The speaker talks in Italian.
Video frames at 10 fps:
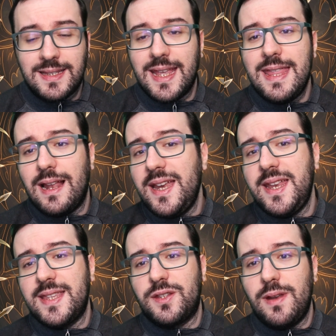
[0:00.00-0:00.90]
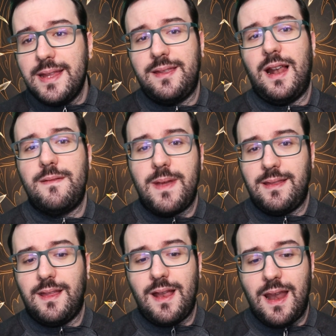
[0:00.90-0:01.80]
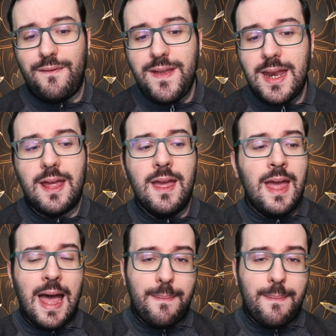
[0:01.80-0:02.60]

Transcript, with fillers: segna l'inizio letteralmente della fine.